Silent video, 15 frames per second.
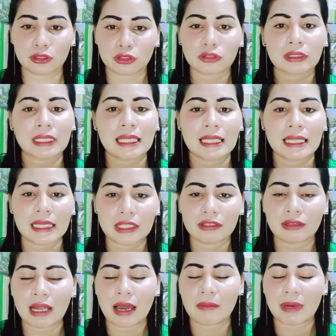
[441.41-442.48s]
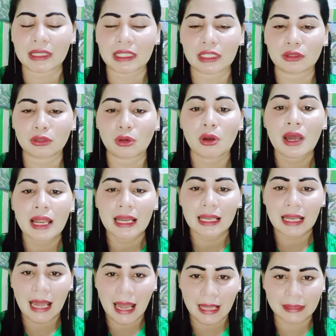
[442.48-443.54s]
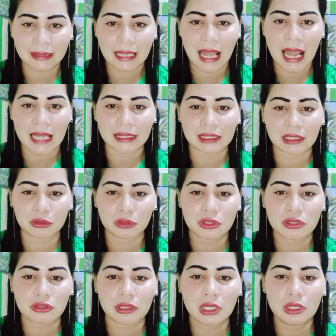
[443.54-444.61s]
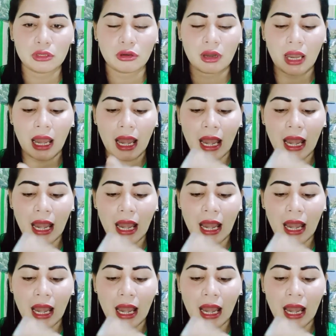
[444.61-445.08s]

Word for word: So, hilingin nyo lamang dito lahat-lahat ng gusto ninyo.